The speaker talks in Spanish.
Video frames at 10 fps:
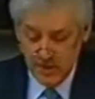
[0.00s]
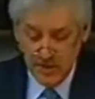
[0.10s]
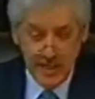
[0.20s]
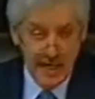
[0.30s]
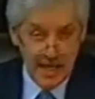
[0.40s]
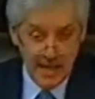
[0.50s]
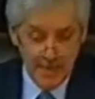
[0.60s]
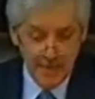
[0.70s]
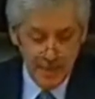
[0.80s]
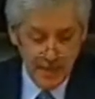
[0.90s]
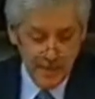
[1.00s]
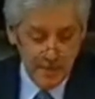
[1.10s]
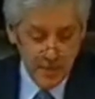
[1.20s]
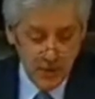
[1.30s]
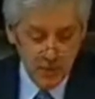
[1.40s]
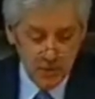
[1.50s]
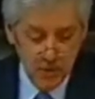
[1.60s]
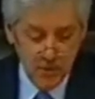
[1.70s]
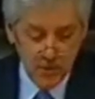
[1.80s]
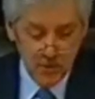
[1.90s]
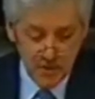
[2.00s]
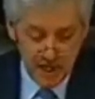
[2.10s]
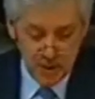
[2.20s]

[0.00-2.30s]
sea pronto un